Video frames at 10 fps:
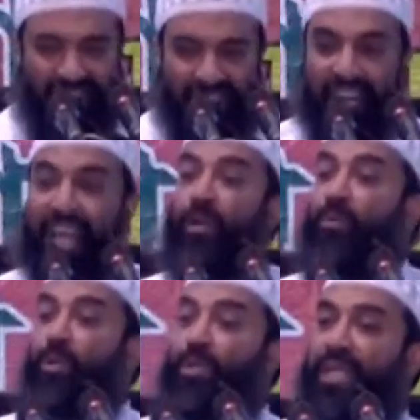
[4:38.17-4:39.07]
তাহলে কেন
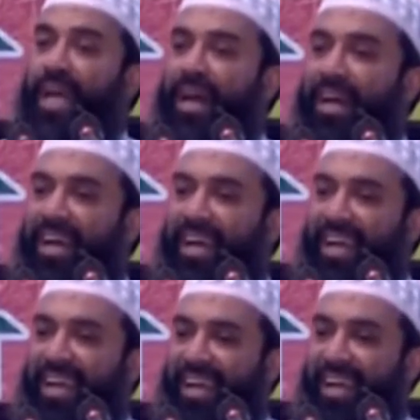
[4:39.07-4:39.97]
বলছি না
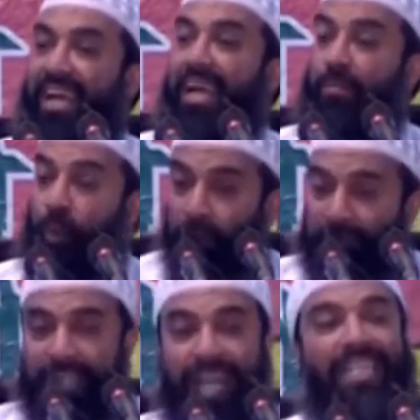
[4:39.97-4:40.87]

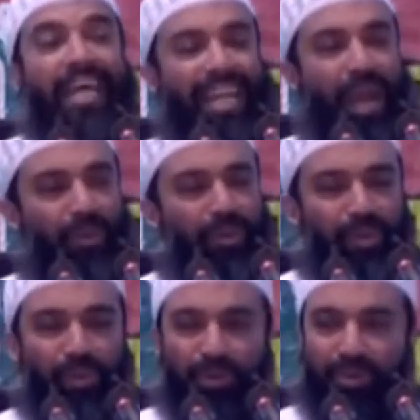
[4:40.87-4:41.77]
বলছি না তার কারণ
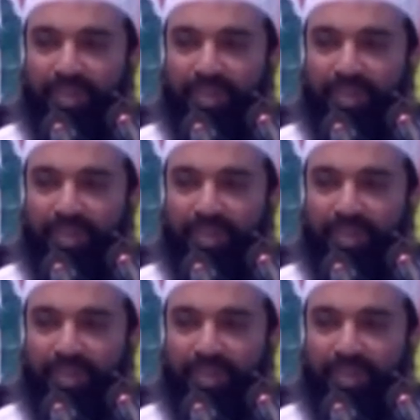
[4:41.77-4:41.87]
হলো